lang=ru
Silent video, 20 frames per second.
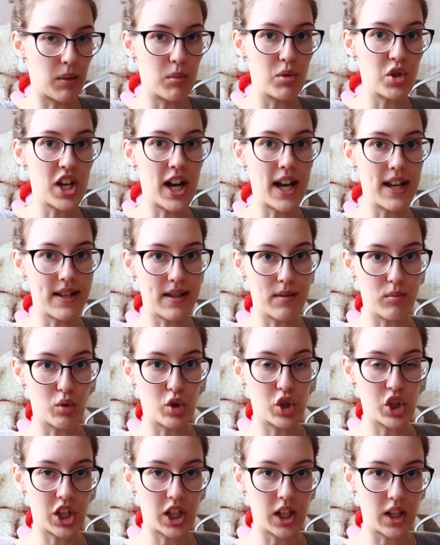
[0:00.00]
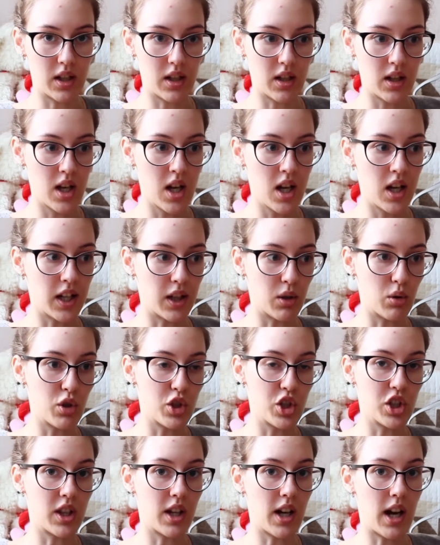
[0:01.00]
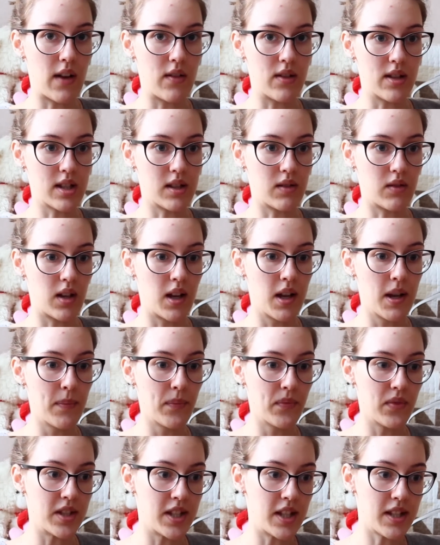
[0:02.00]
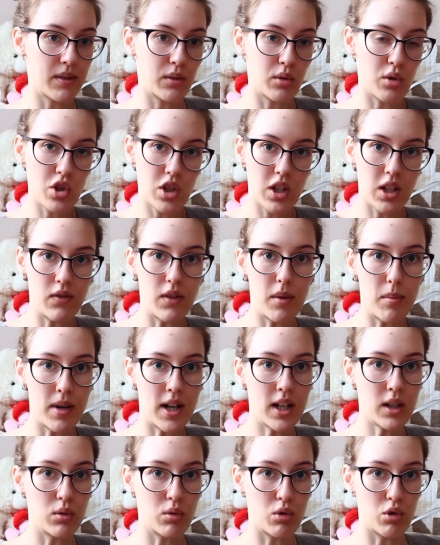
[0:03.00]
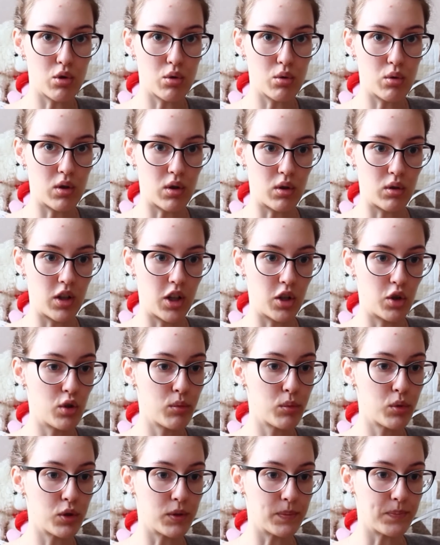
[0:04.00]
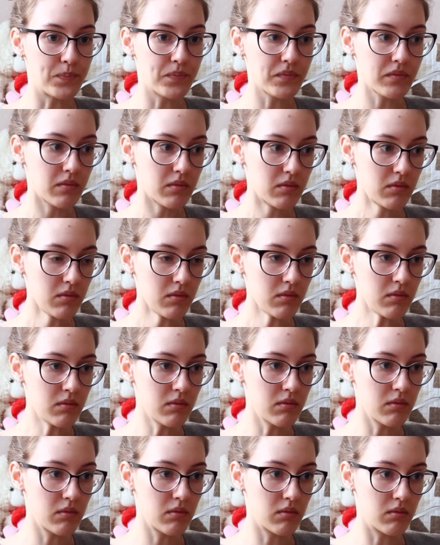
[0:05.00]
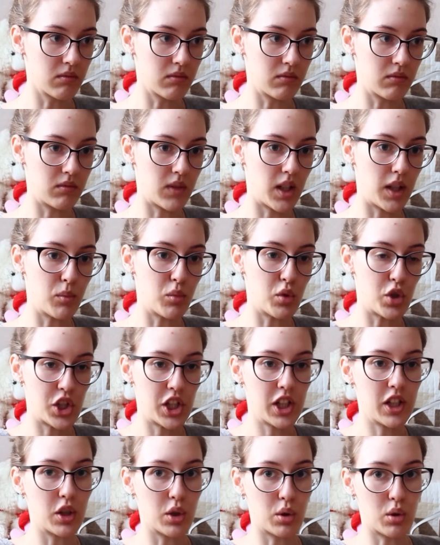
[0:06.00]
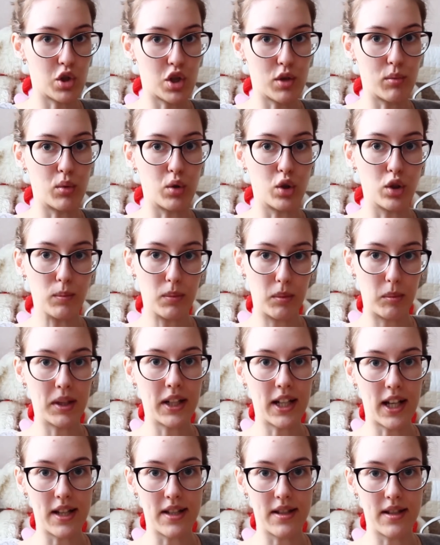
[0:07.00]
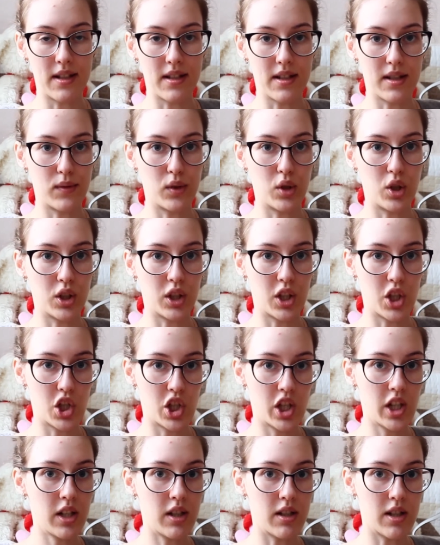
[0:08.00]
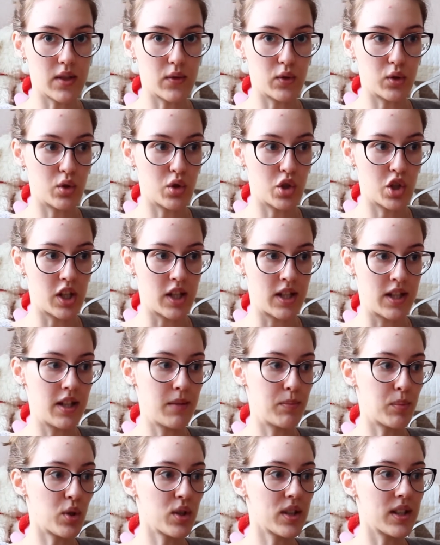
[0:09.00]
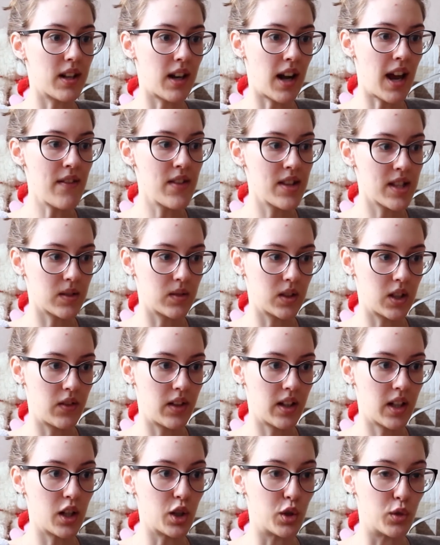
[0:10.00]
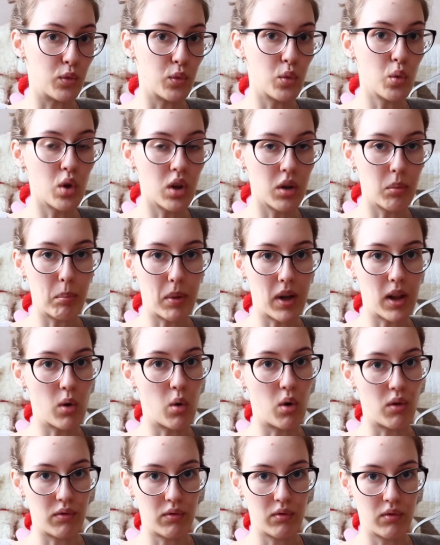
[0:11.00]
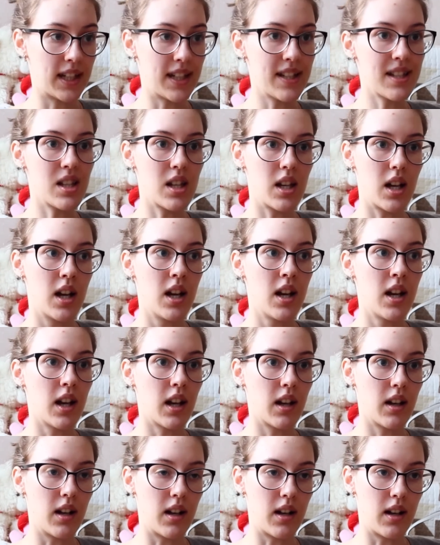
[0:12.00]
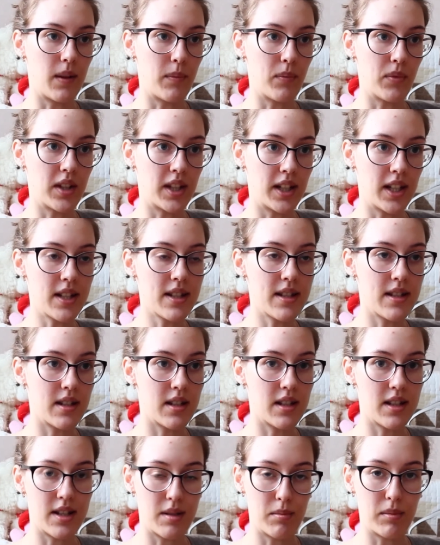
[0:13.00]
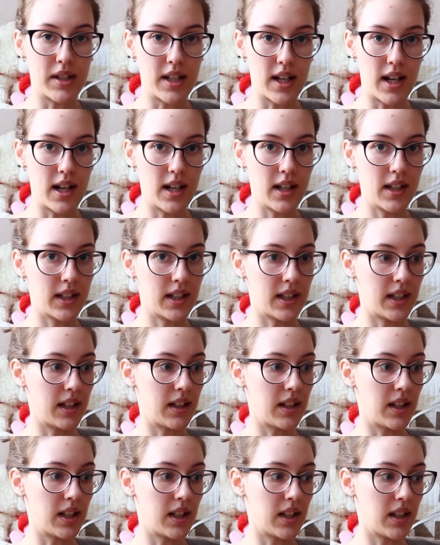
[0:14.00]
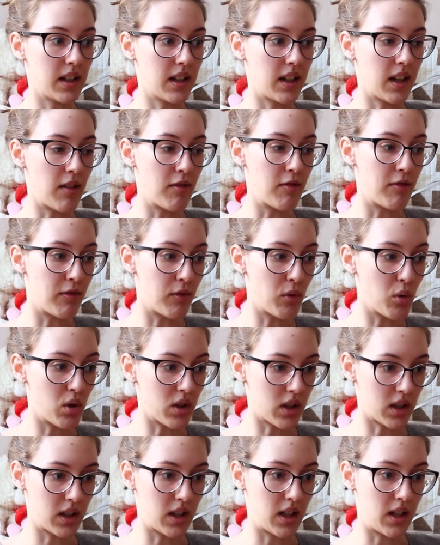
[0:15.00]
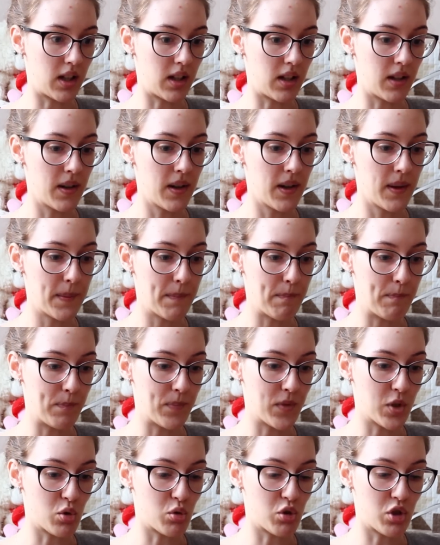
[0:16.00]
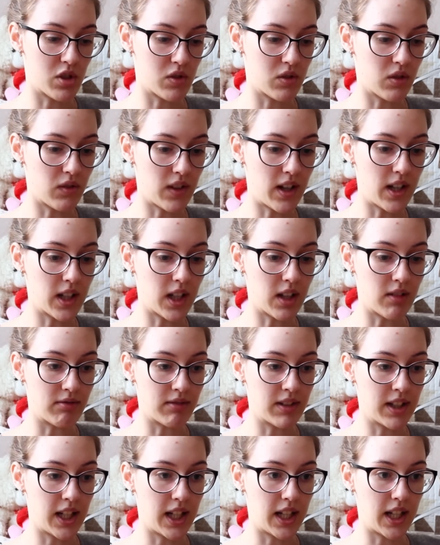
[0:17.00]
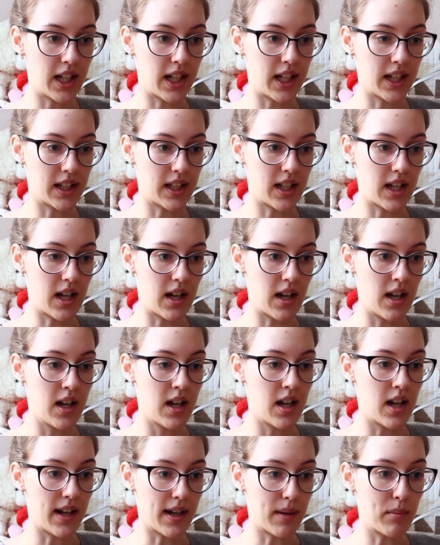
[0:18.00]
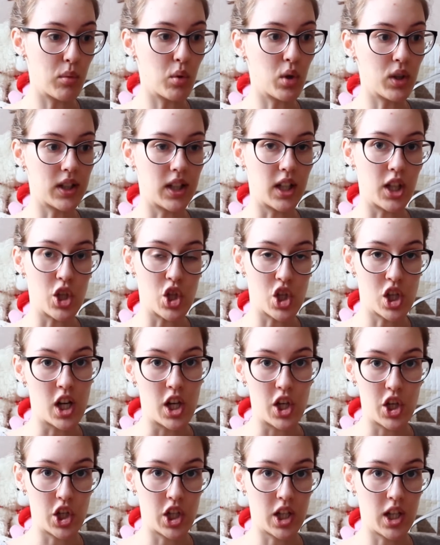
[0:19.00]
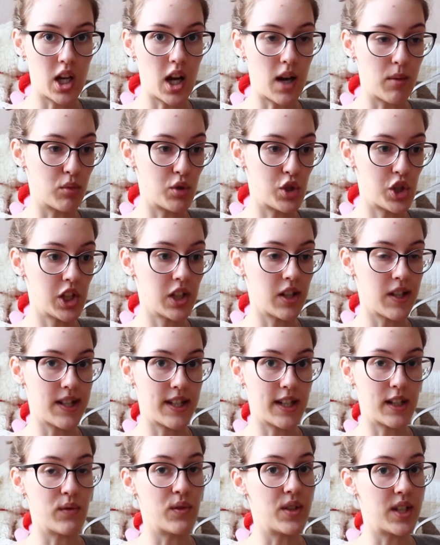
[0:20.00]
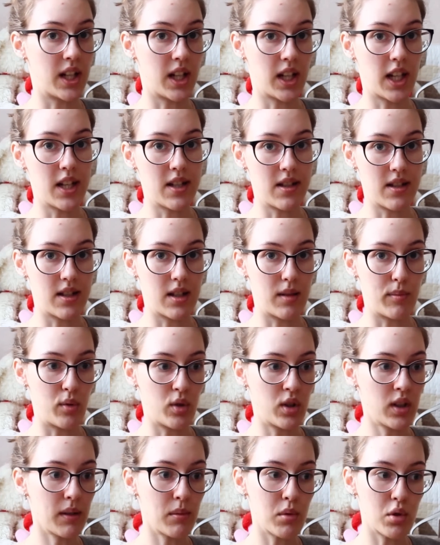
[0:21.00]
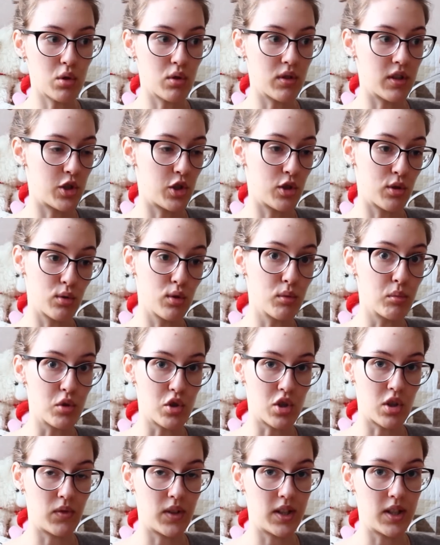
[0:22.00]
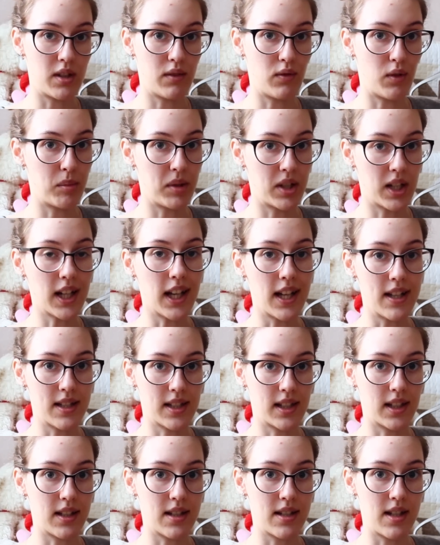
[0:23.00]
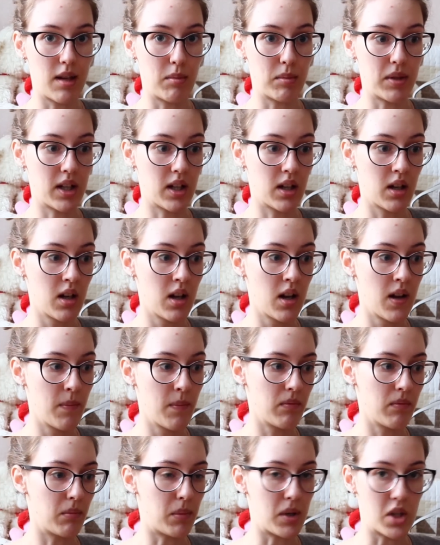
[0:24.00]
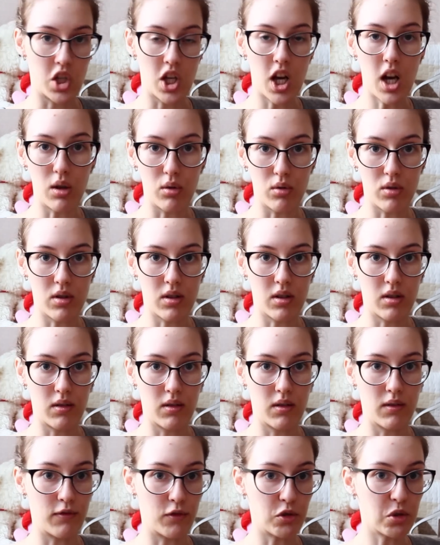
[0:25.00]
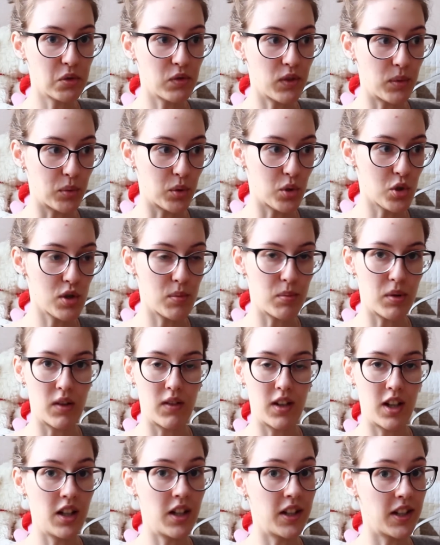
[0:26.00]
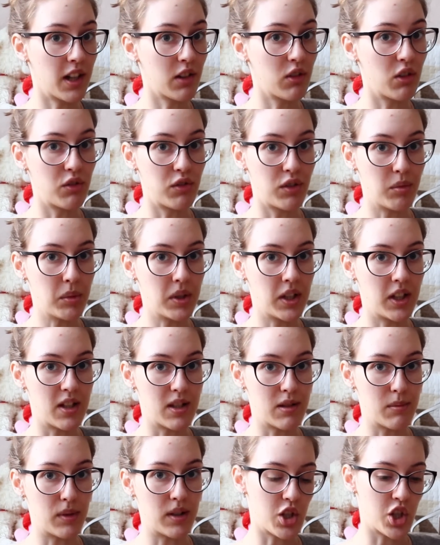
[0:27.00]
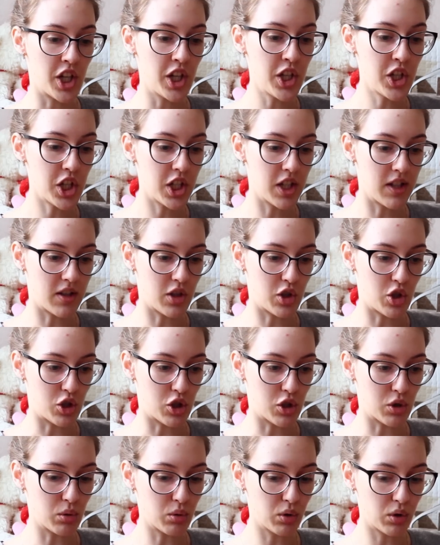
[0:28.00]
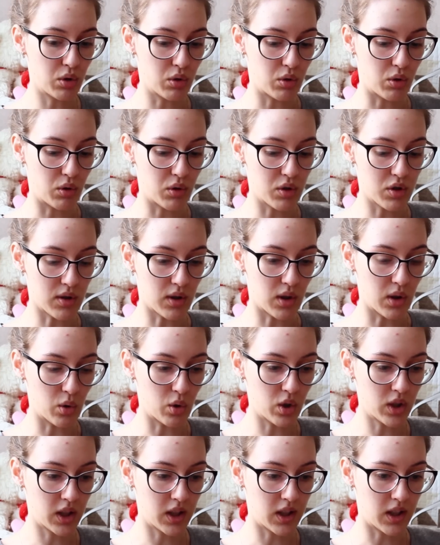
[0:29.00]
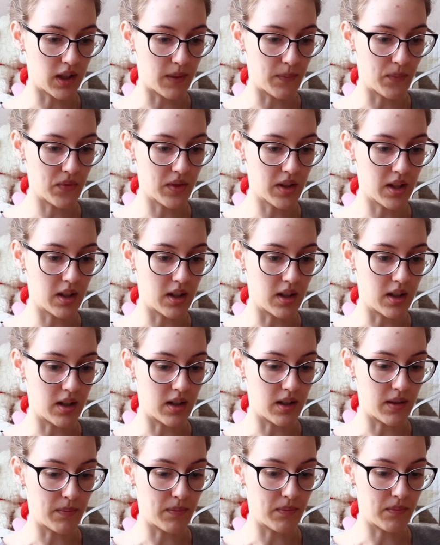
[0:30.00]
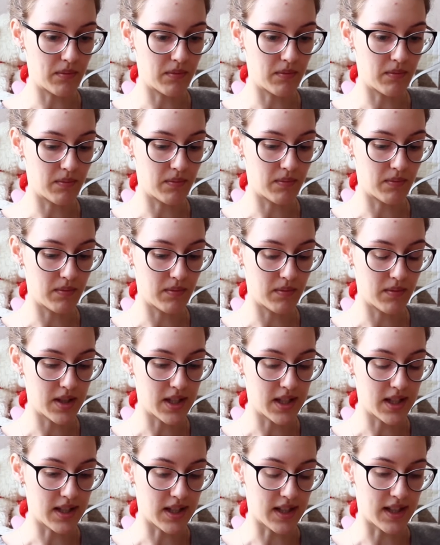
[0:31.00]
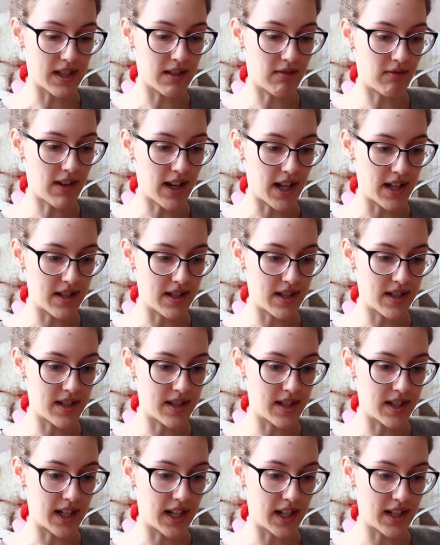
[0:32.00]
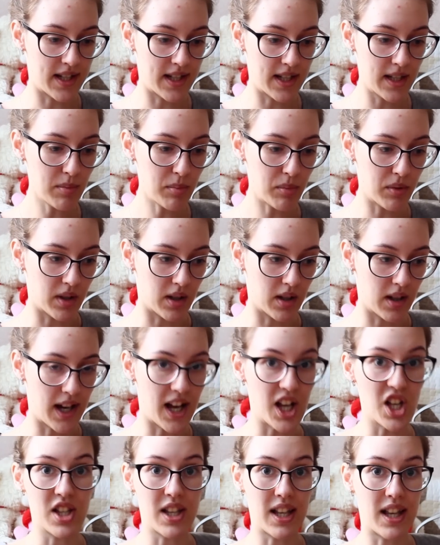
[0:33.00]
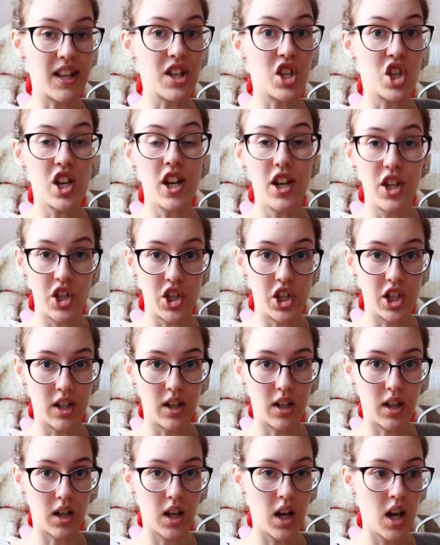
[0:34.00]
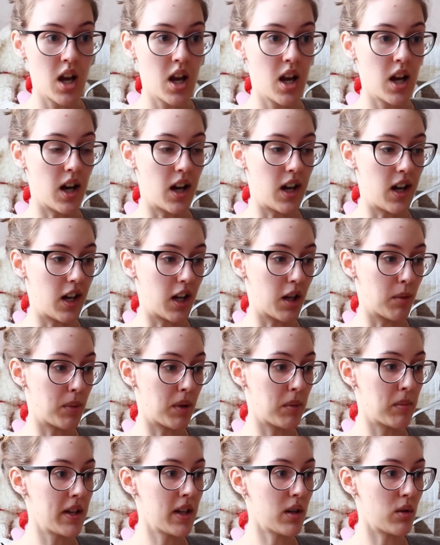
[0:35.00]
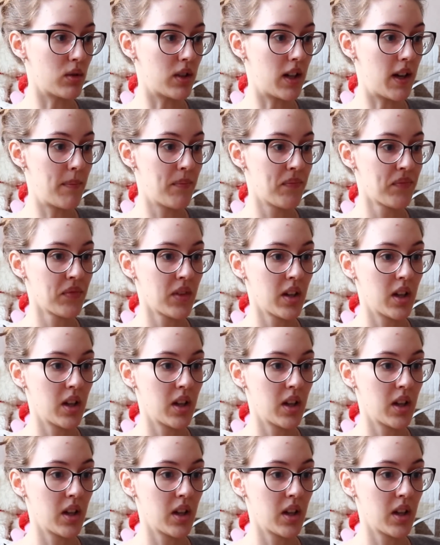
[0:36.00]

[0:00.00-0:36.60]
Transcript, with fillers: там часть мужчины и хочет равенства. Здесь тоже и в обратную сторону. Я думаю, и мужчины тоже могут поменять э, свое отношение и свою жизнь. Здесь просто равенство, наверное, двух полов. Если э, есть семья и комфортное существование в ней это работает женщина, а мужчина сидит в декрете с ребенком, что зачастую можно видеть в американских семьях, пожалуйста, вот вам тоже проявление некого феминизма. Женщины зачастую склонны э, создавать стереотипы о, о женщинах. А, к примеру, да,